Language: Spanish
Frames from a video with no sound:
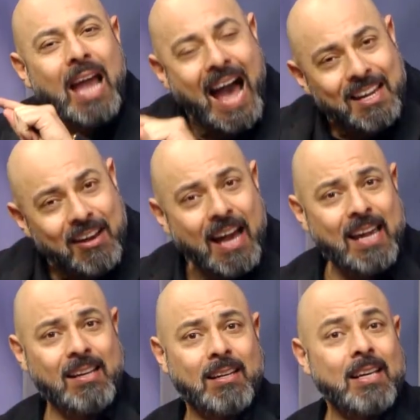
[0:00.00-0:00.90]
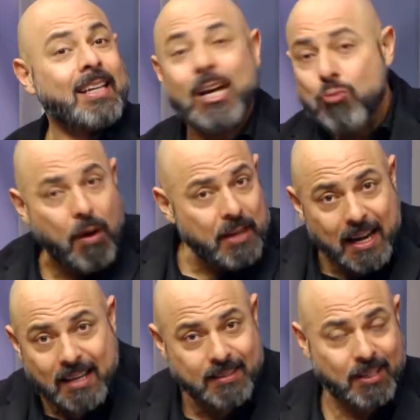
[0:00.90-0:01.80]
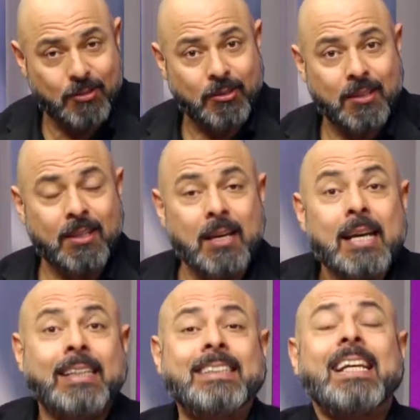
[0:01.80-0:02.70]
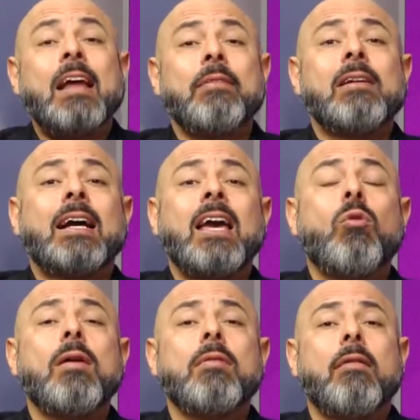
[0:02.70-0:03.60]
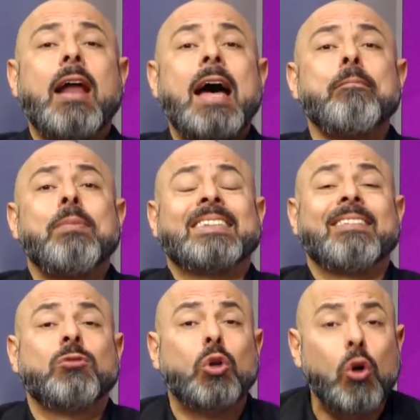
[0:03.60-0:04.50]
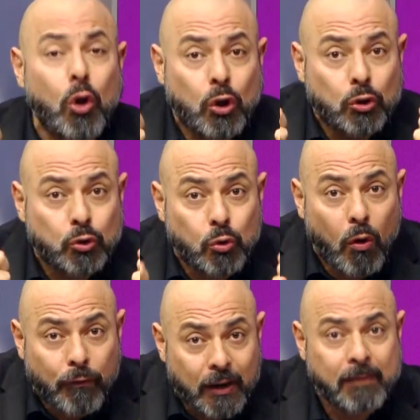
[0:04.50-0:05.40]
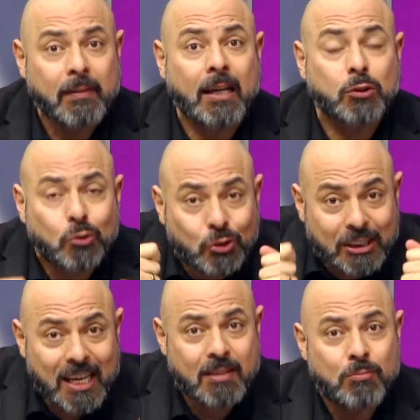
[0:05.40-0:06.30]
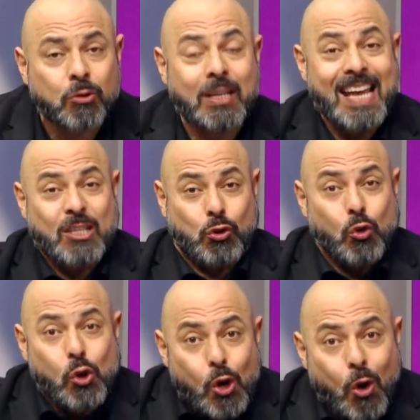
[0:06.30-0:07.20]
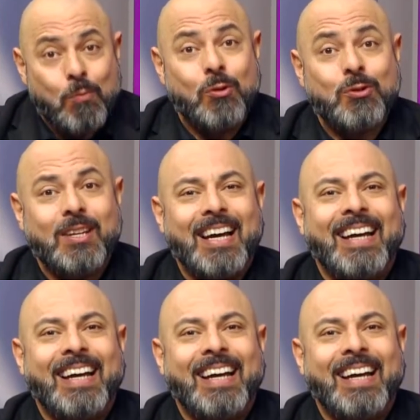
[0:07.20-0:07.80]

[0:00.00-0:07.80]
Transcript: a Israel, que no había nacido. Dice la Biblia que cuando Abraham presentó su ofrenda, sus diezmos en sus lomos,